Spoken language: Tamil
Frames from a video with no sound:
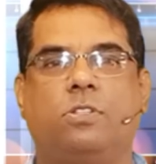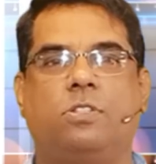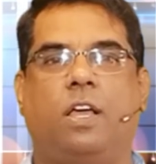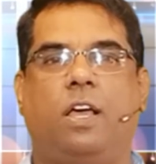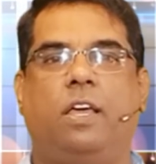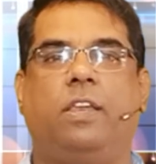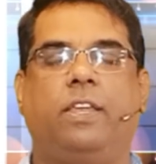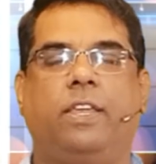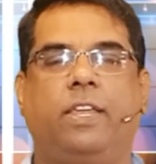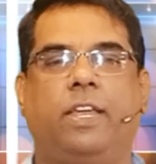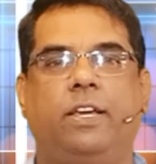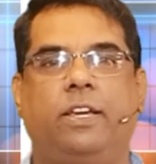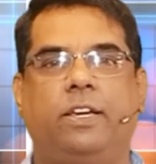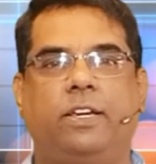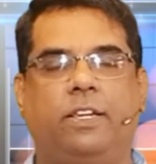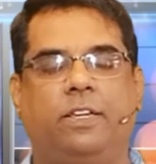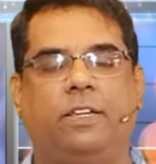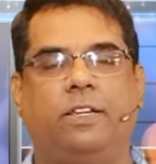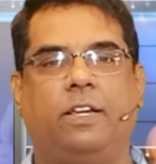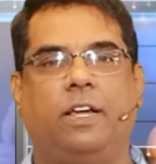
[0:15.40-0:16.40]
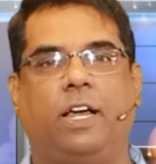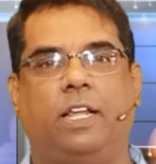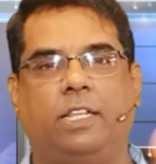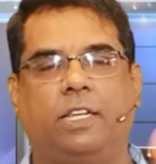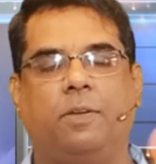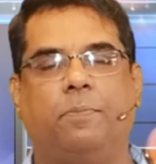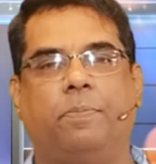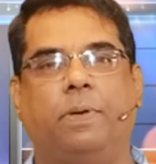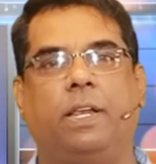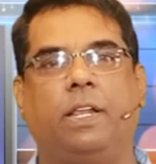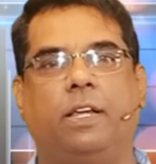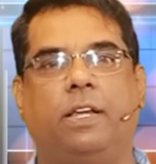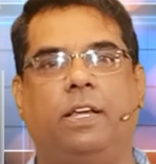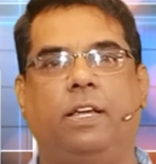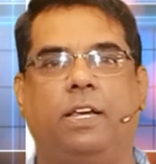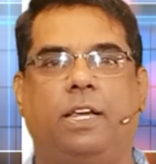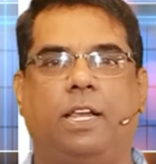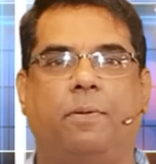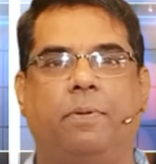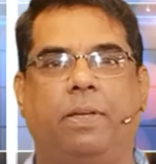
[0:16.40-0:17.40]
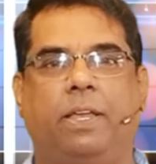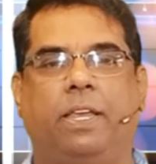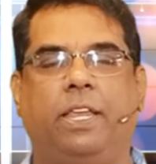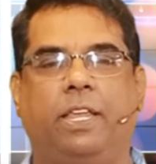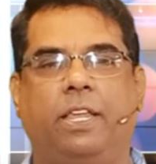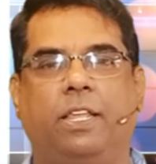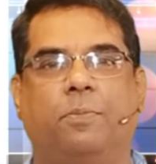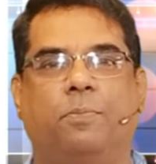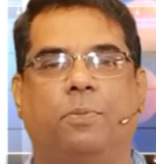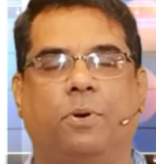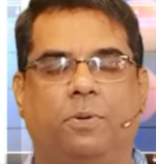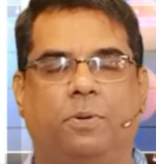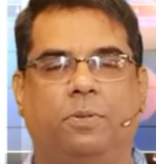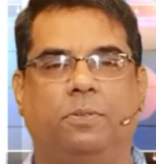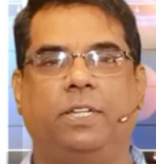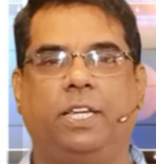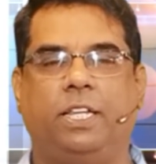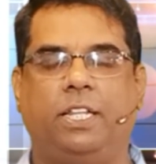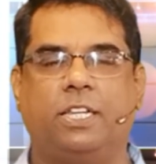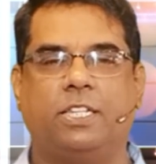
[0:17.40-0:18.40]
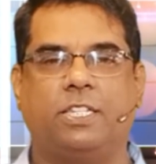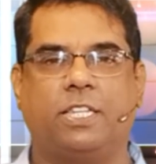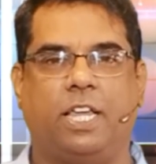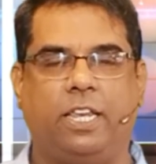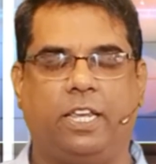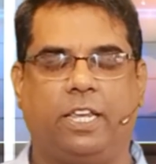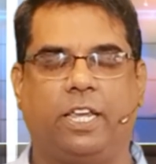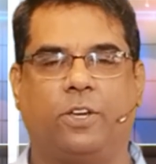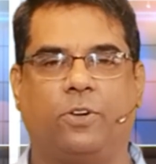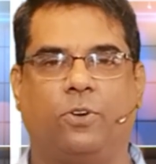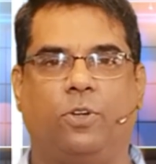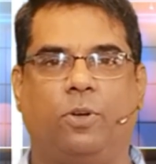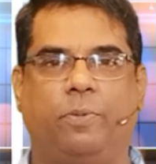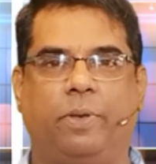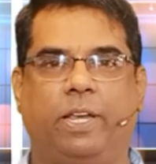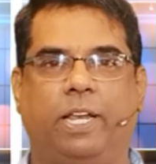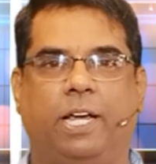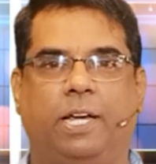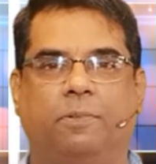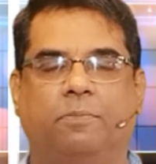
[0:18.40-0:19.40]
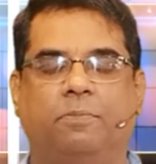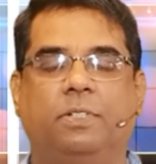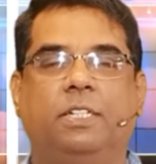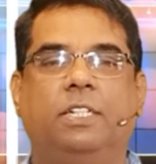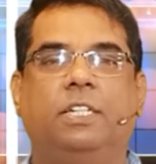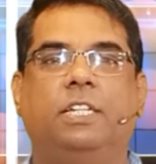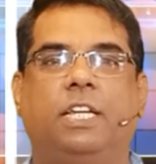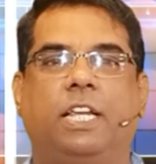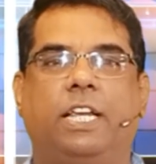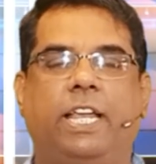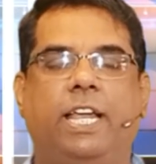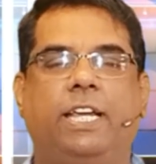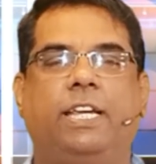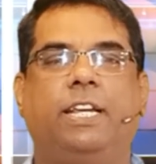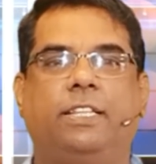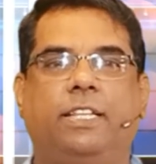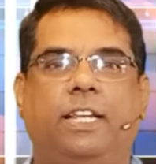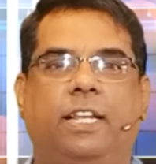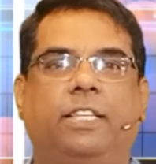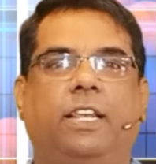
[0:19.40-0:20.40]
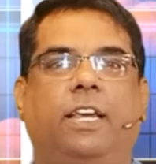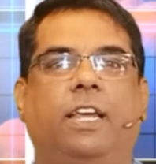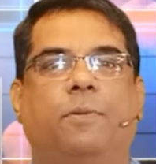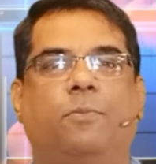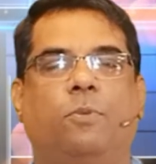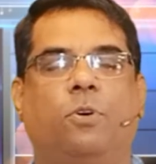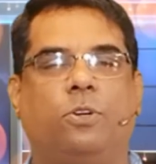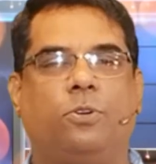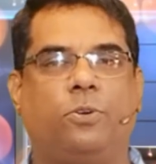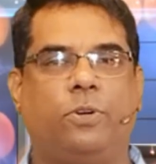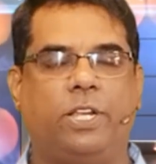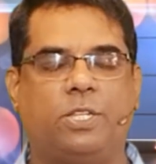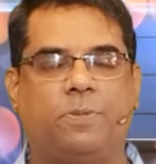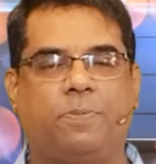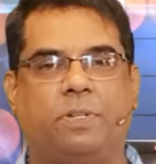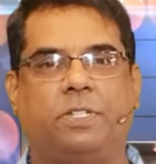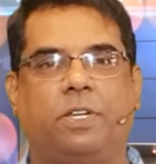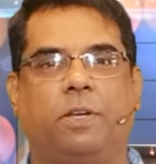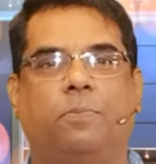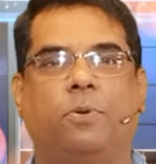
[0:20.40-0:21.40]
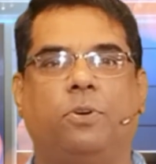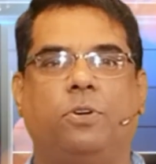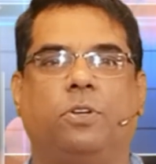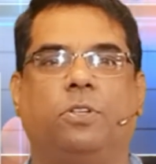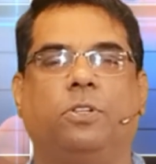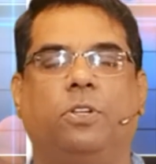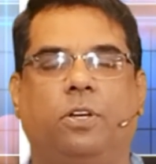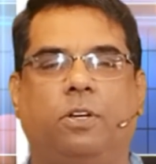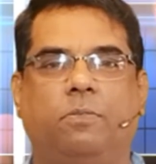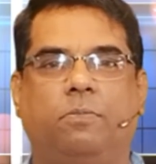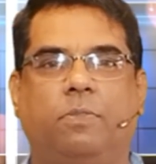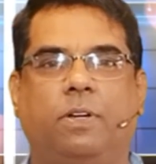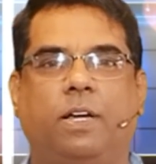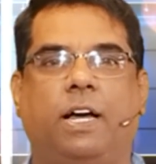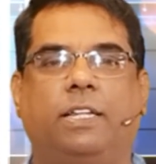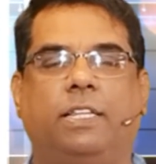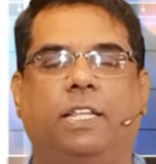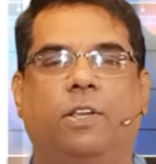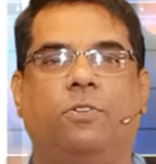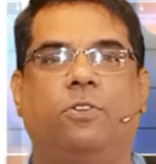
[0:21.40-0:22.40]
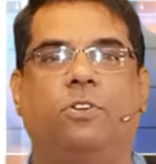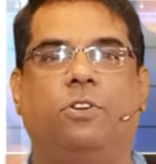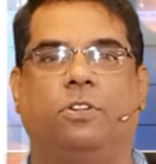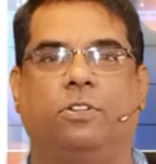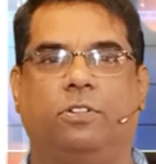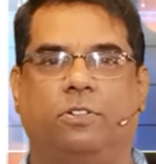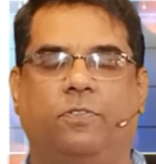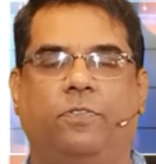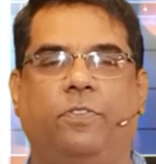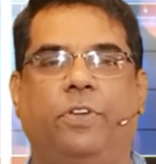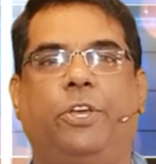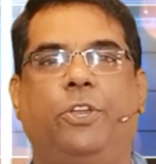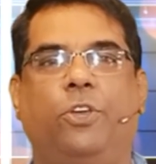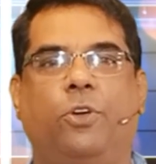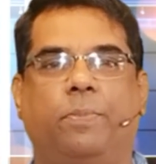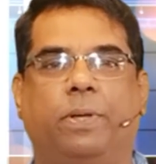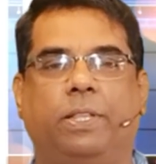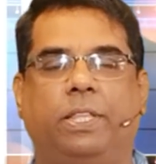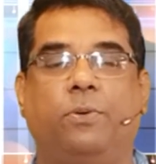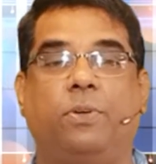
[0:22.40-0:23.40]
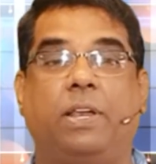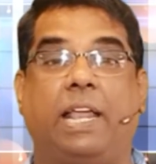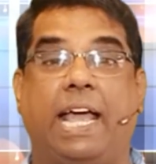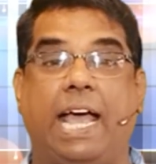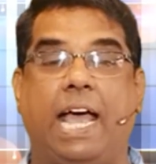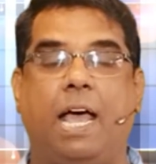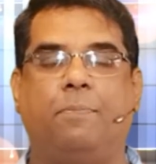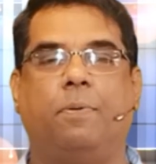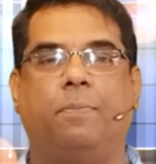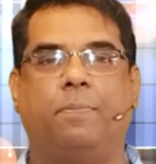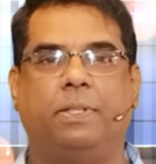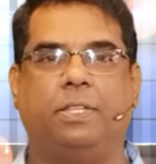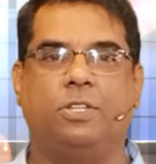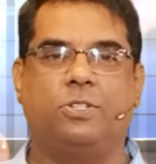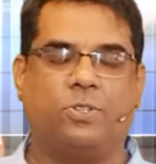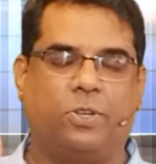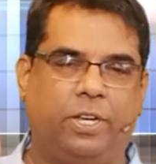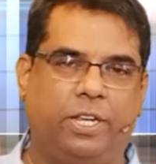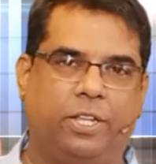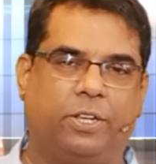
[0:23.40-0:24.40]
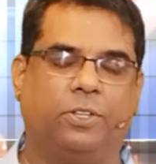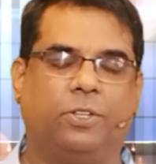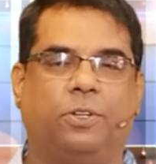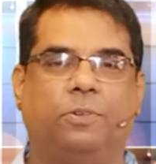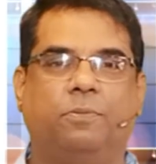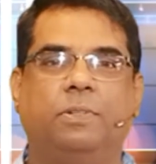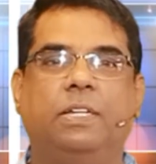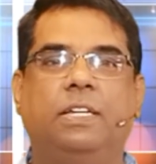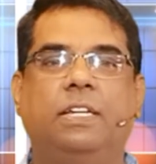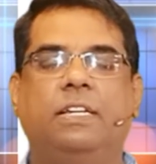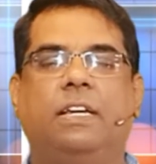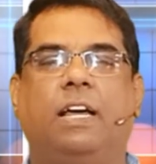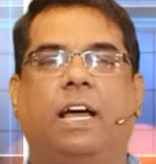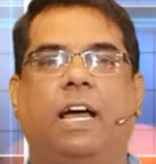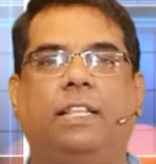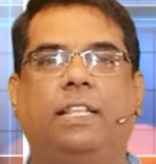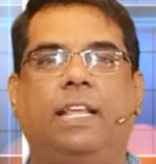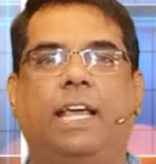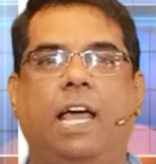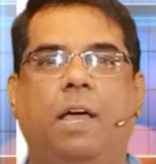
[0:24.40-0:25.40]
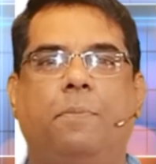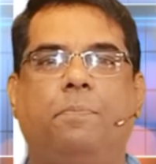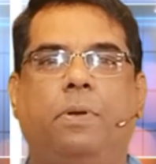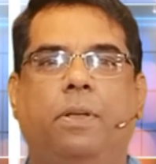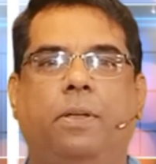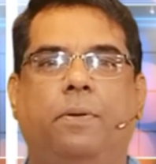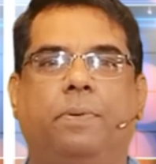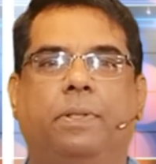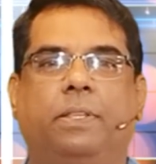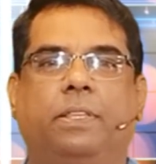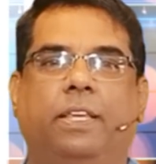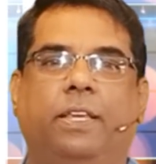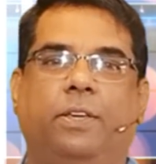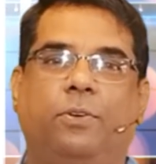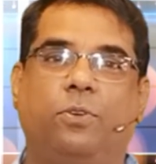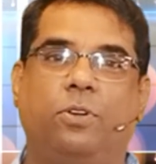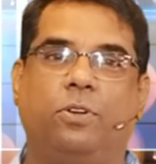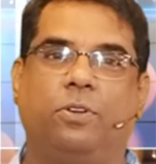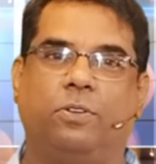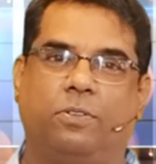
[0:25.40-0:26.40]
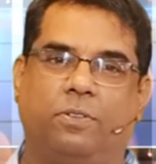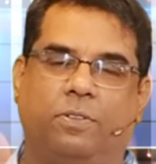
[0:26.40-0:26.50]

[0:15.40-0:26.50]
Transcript: சாரி கேட்டுட்டு அதுக்கு பிறகு நம்ம இன்னைக்கு இது போவோம் எதுக்கு சாரி கேட்கணும் அப்படின்னா நேற்று தினத்தில் நம்ம ஒரு டுடே ஸ்பெஷல் போட்டிருந்தோம் அதில் ஒரு வீடியோ பற்றி ஒரு ஆப்பை பற்றி சொல்லியிருந்தோம் அந்த ஆப்பை பற்றி ஒரு